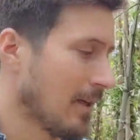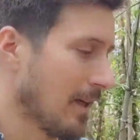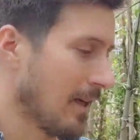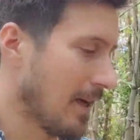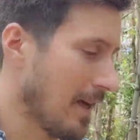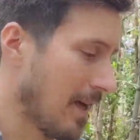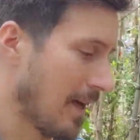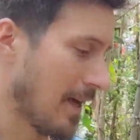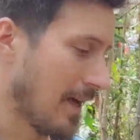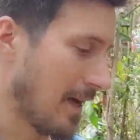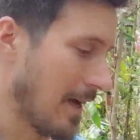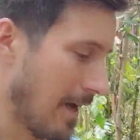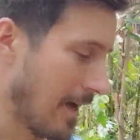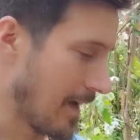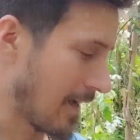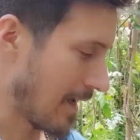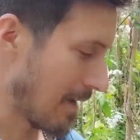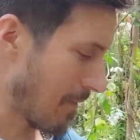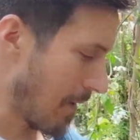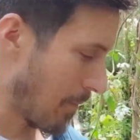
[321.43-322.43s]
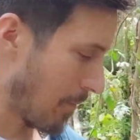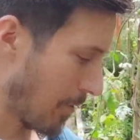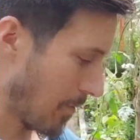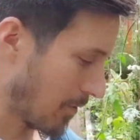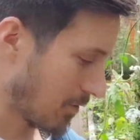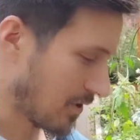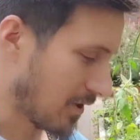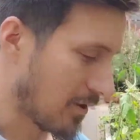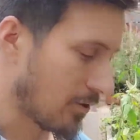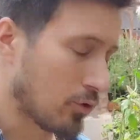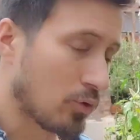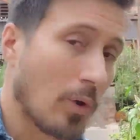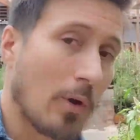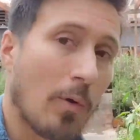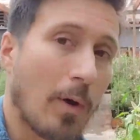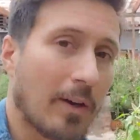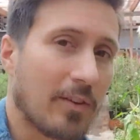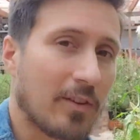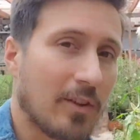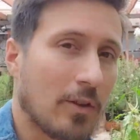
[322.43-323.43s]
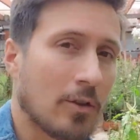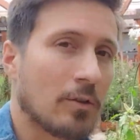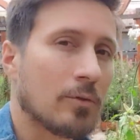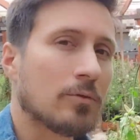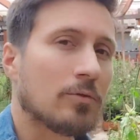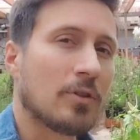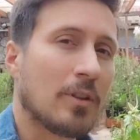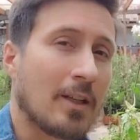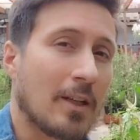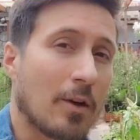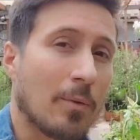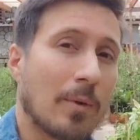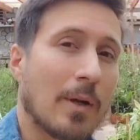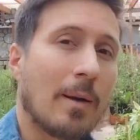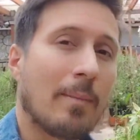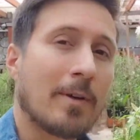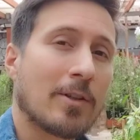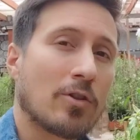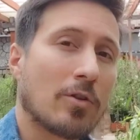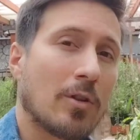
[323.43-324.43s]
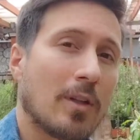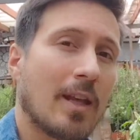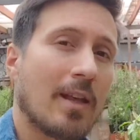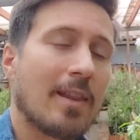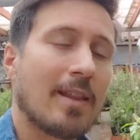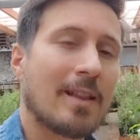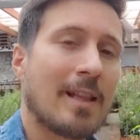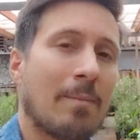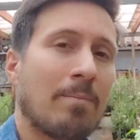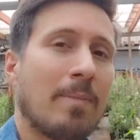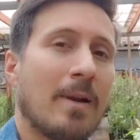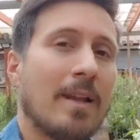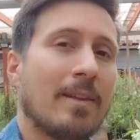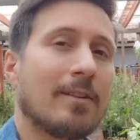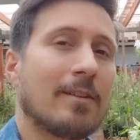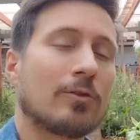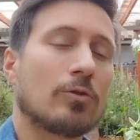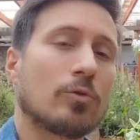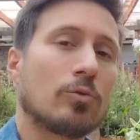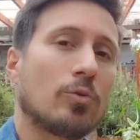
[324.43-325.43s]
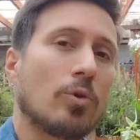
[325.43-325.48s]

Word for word: Eh, ¿Qué más podemos decir? Suelo ácido, sí, como la mayoría de estas plantas.